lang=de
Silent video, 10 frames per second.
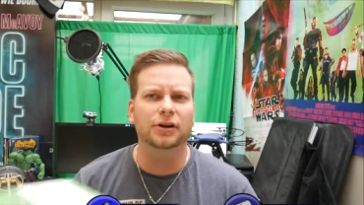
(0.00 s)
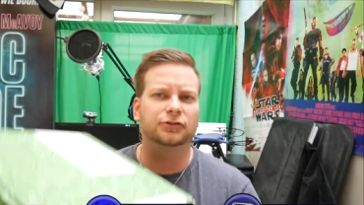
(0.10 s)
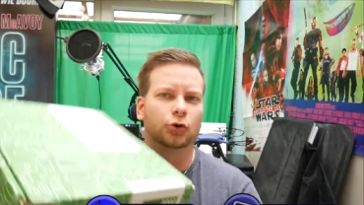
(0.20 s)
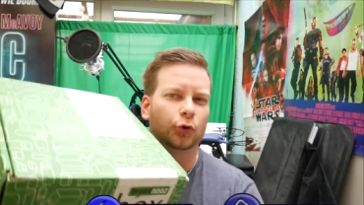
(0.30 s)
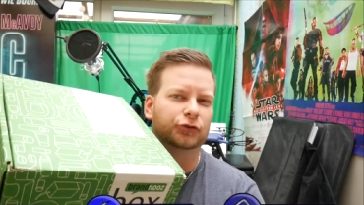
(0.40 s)

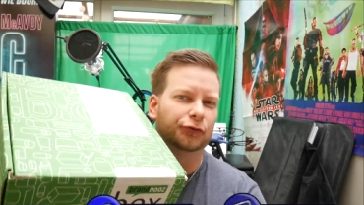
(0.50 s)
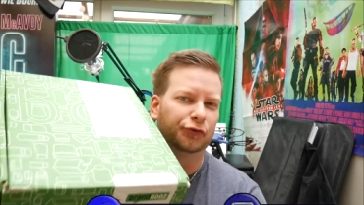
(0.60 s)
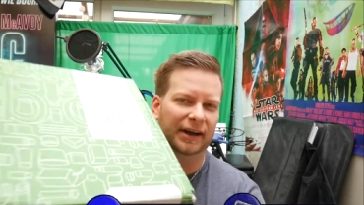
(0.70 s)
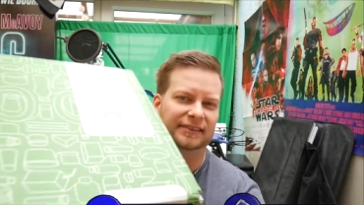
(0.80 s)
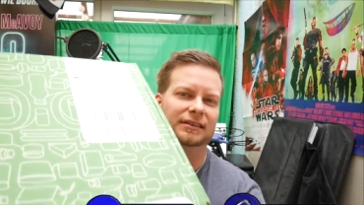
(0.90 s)
das große
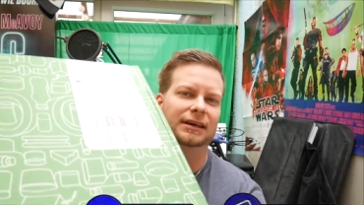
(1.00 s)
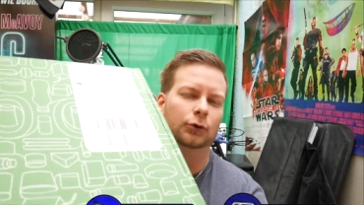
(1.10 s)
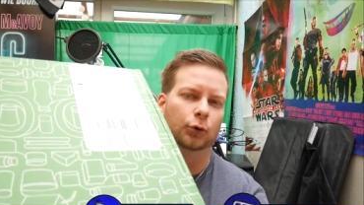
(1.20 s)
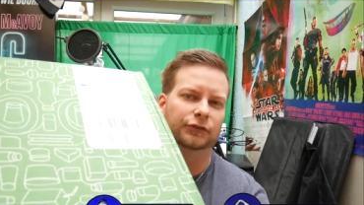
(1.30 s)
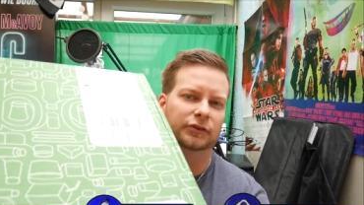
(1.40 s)
Fressen geht
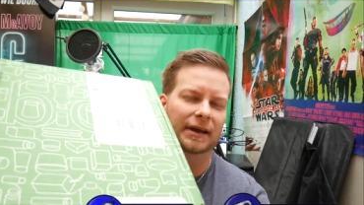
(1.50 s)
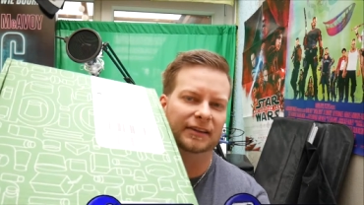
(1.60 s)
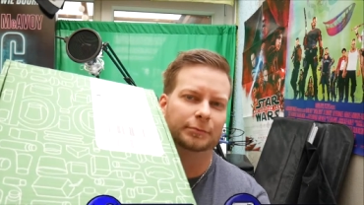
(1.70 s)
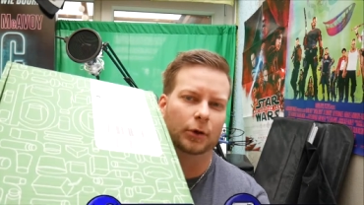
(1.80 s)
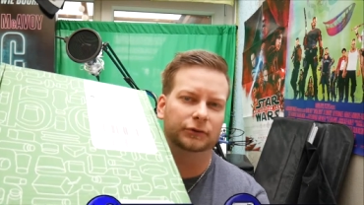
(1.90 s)
los. Zum
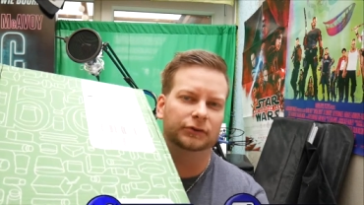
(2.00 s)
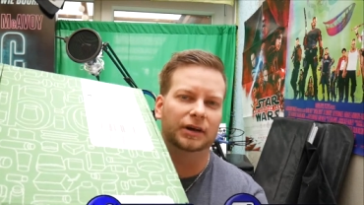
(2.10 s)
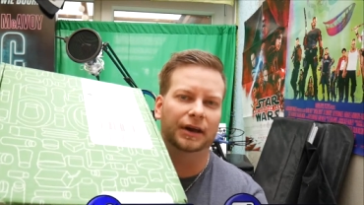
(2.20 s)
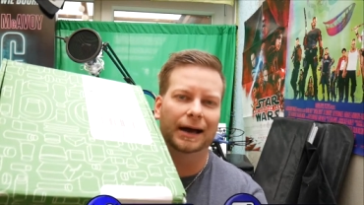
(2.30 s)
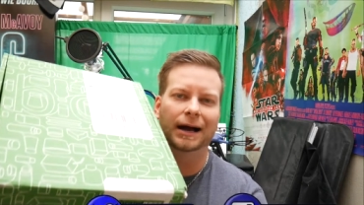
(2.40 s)
ersten Mal auf diesem
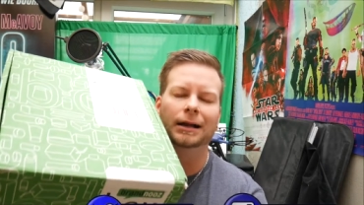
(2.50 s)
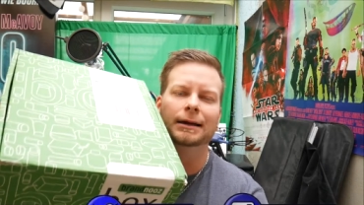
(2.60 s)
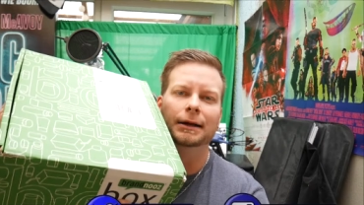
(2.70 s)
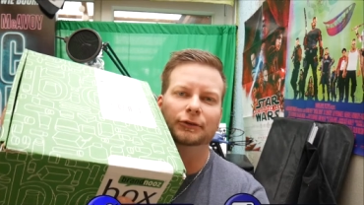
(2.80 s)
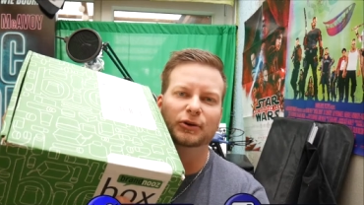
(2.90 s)
Kanal
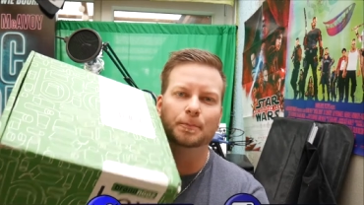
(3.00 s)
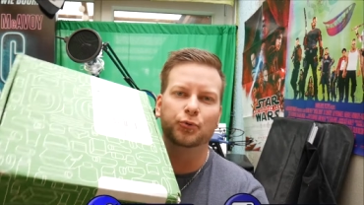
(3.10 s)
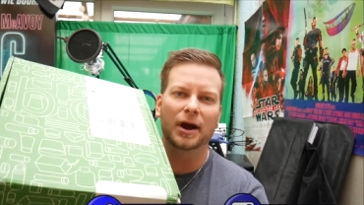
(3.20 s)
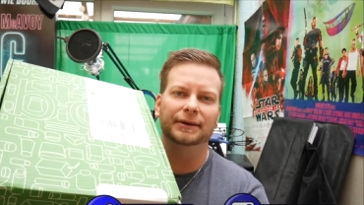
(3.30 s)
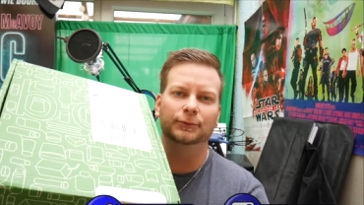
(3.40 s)
die
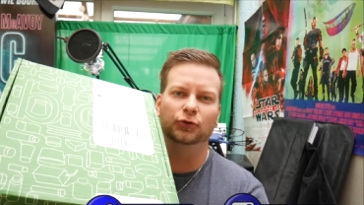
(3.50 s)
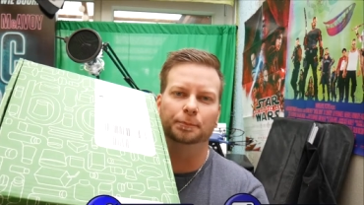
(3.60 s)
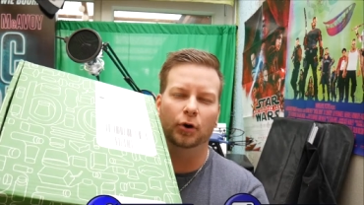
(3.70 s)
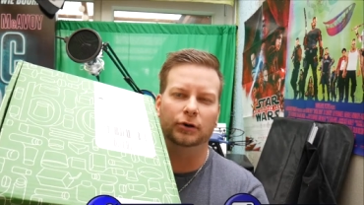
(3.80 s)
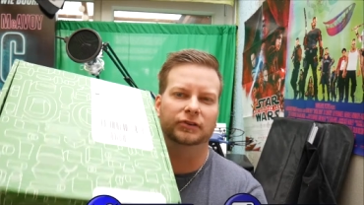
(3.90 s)
Brand News
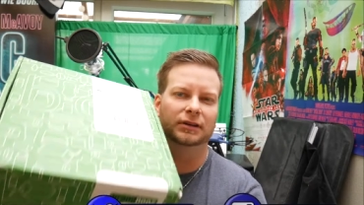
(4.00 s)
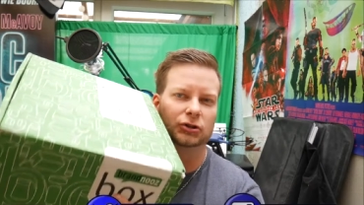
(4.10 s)
Box in der